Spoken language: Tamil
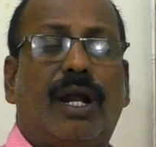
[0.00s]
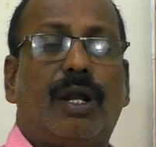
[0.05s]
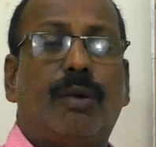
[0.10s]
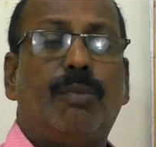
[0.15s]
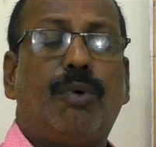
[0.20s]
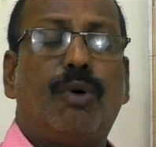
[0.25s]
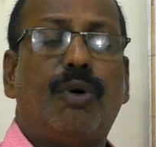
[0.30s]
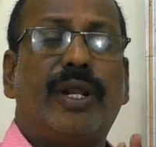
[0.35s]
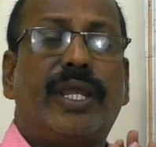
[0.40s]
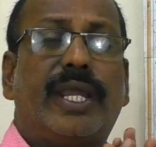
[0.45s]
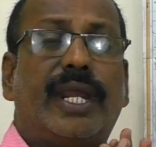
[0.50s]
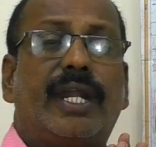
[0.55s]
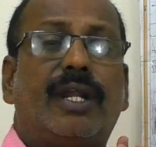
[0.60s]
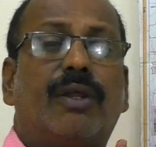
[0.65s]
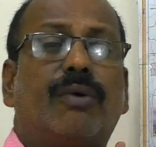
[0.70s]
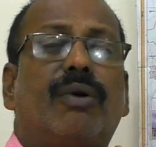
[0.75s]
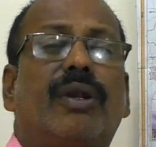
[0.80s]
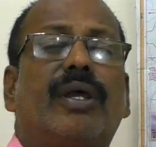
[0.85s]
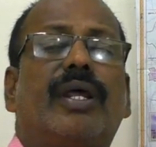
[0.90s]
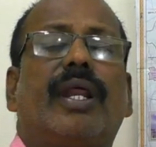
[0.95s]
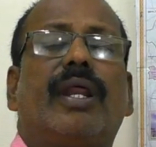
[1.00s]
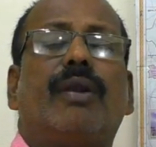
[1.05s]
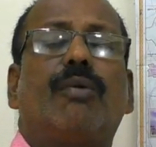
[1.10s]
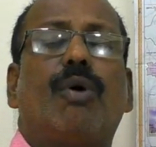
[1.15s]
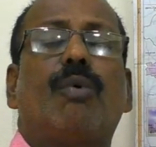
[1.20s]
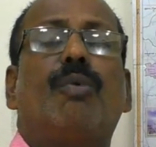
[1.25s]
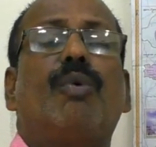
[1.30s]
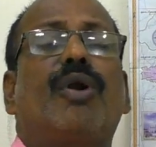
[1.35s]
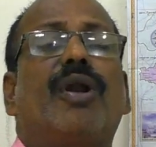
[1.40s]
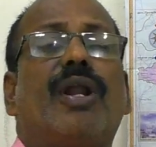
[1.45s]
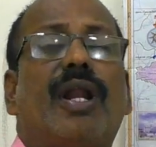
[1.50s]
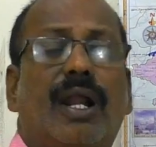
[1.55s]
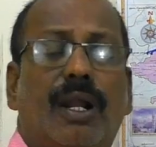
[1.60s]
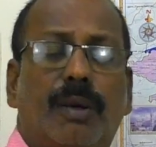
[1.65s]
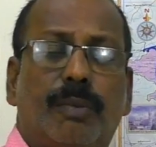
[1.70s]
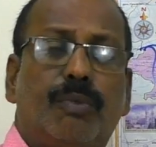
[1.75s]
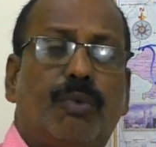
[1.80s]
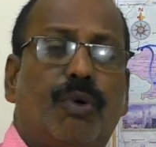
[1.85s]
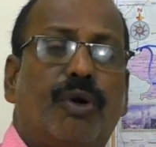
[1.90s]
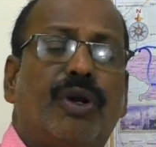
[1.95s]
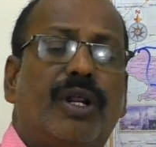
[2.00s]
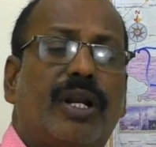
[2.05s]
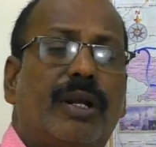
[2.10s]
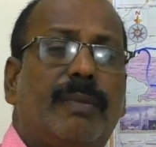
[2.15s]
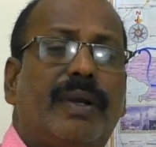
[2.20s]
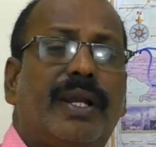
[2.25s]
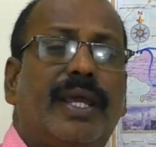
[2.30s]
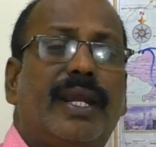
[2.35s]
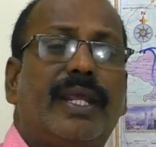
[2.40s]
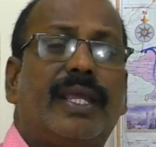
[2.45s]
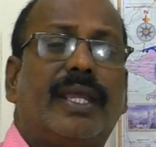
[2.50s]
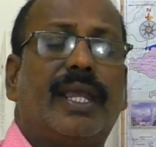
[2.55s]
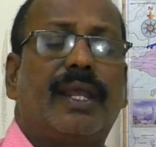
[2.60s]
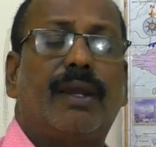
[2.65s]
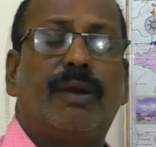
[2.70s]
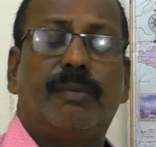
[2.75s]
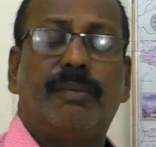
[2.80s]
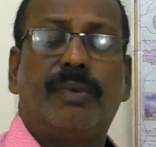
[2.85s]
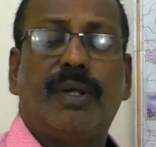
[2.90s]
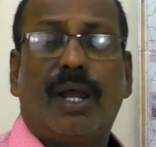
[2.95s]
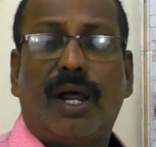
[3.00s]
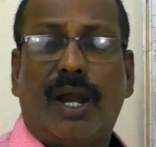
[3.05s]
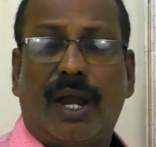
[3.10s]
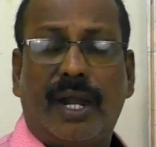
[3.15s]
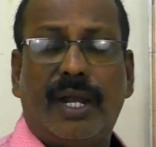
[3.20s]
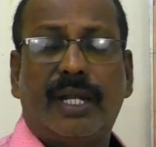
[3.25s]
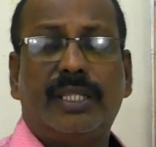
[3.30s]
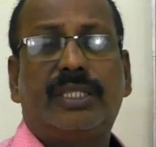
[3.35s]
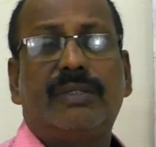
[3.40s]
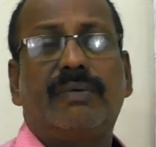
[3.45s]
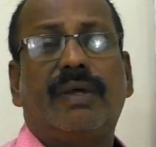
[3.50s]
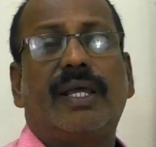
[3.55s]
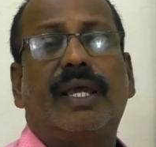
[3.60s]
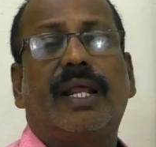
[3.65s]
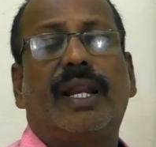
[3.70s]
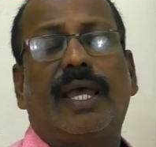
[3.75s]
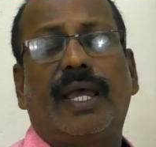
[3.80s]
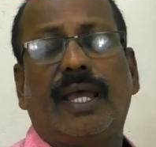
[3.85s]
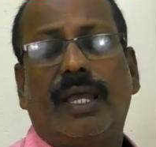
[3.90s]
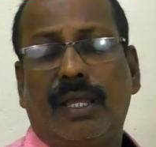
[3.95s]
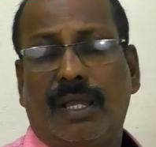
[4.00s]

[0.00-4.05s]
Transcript: அன்போடு கேட்டுக்கொள்கிறேன் ஒவ்வொரு நாளும் ஒன்றரை மணி அறிக்கையிலும் அடுத்து வருகிற